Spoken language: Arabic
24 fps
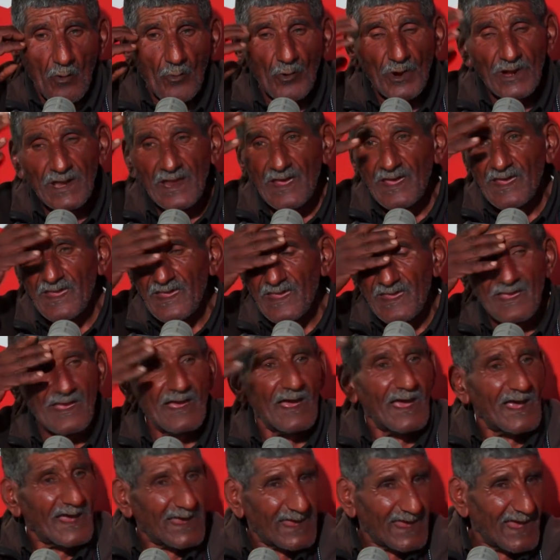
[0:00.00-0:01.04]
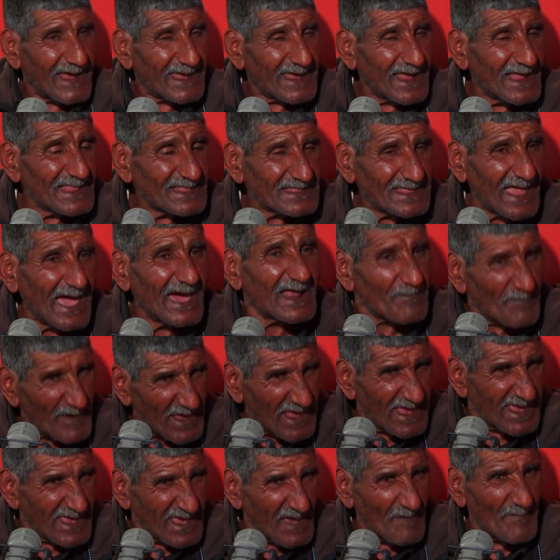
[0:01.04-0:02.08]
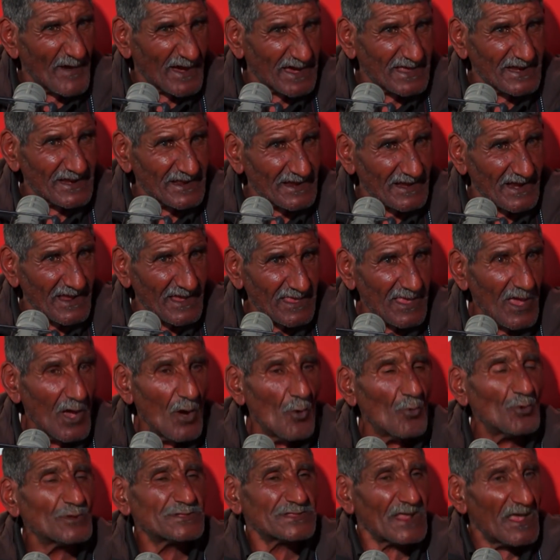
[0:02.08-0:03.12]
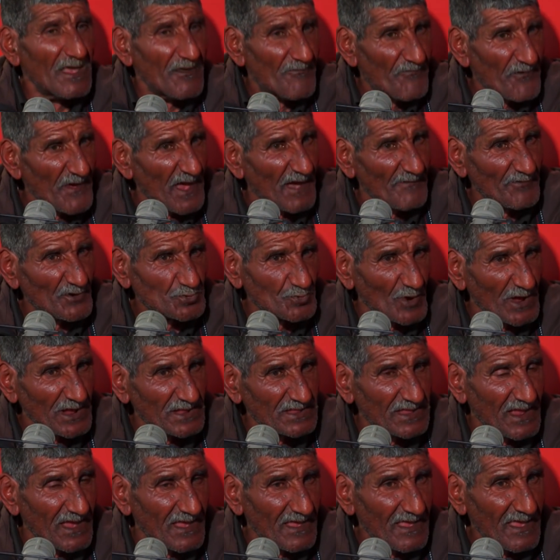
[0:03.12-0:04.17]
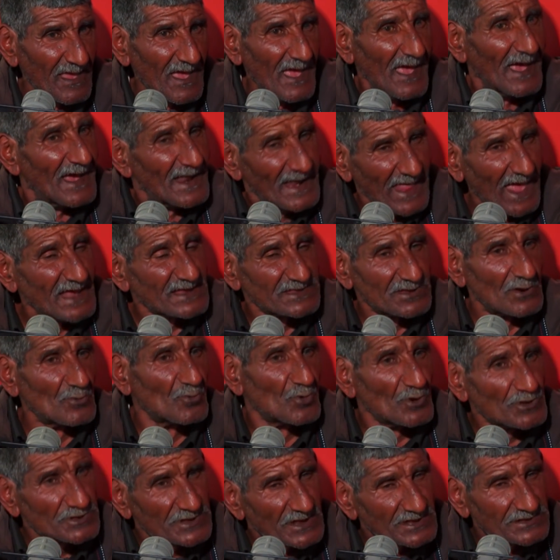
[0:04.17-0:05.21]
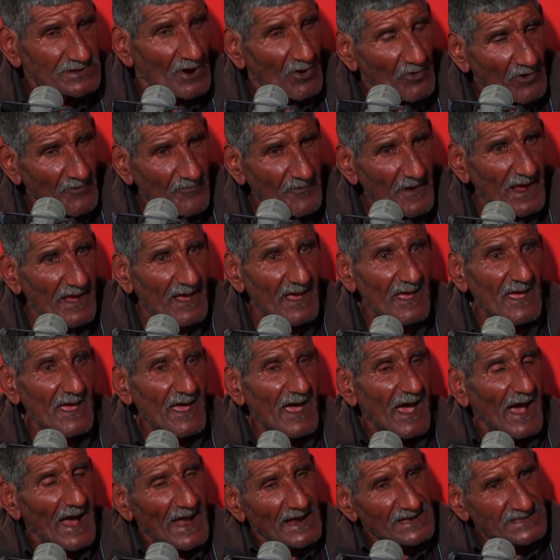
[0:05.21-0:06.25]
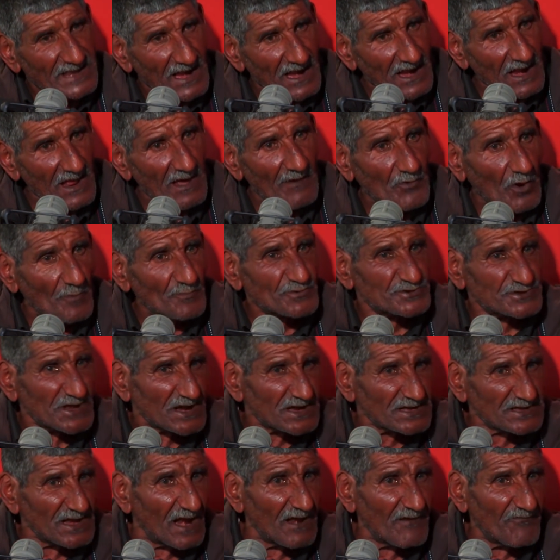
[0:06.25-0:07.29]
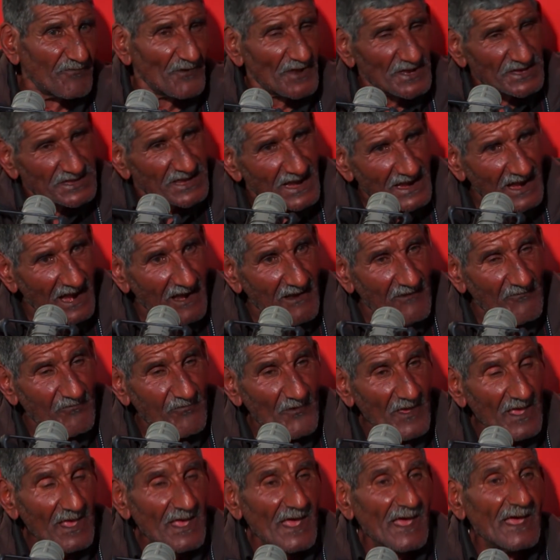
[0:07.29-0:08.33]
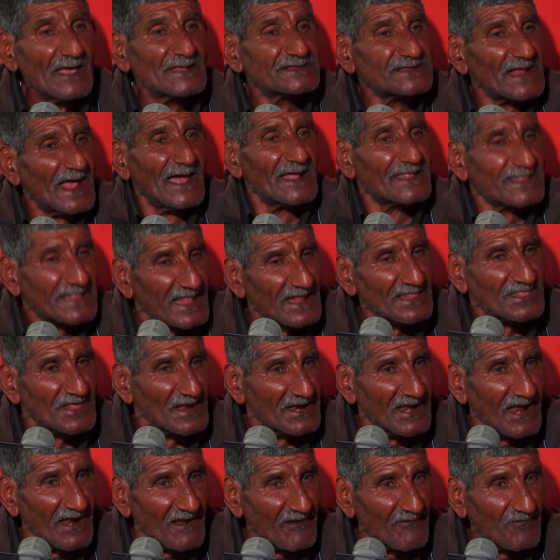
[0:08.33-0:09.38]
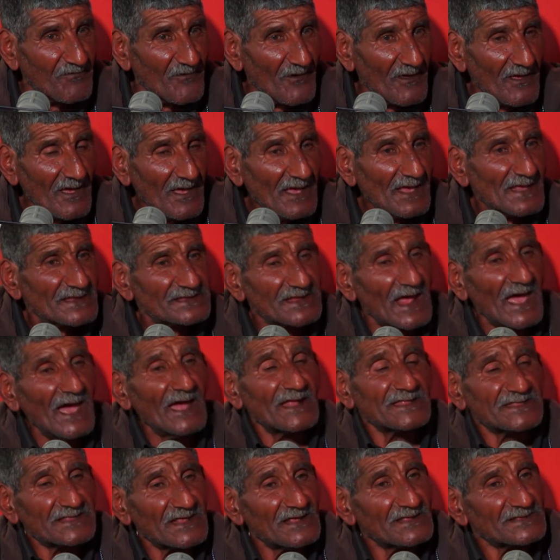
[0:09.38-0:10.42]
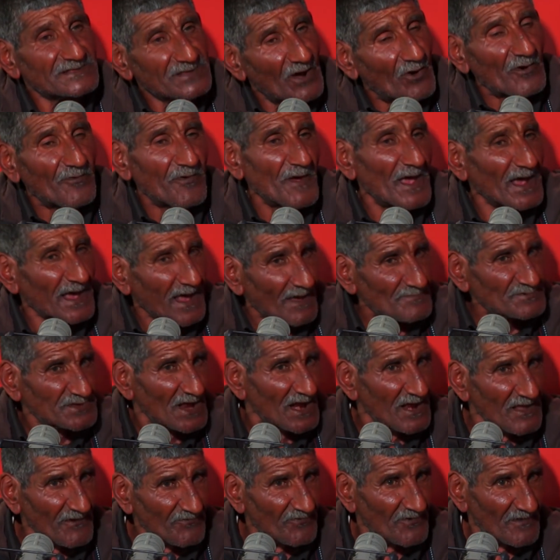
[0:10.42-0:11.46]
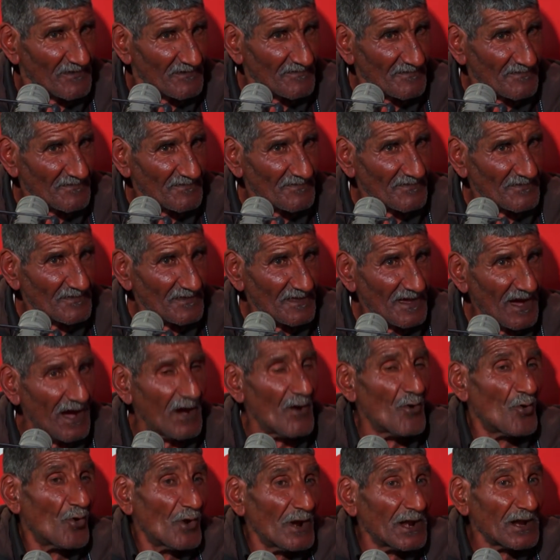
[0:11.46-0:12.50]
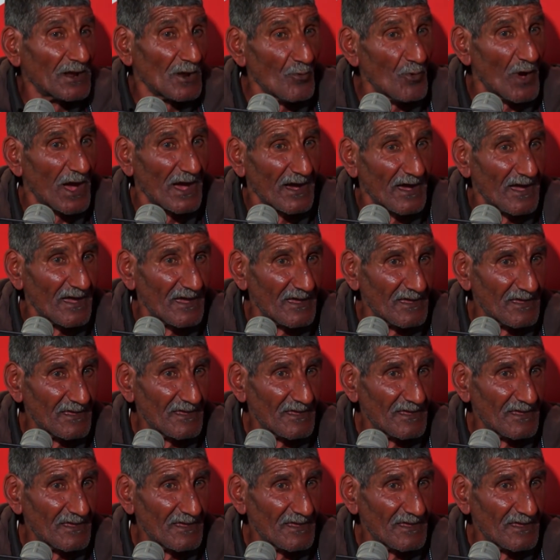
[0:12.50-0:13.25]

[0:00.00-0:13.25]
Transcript: والله هي كانت عربي هي بكري راهي وانت فيها تاي الحاسب كنت نصور فيها 10000 15000 20000 ساعات 30000 ساعات نصور فيها 5000 ها نقول لك الوقت